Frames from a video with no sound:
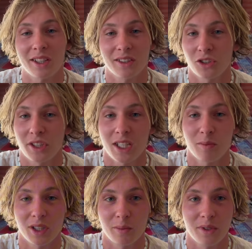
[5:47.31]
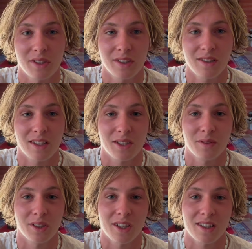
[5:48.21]
Das stresst mich ein bisschen, dass wir
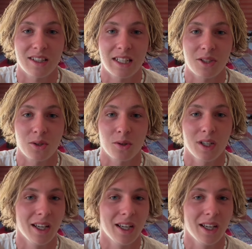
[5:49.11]
da jetzt nicht so...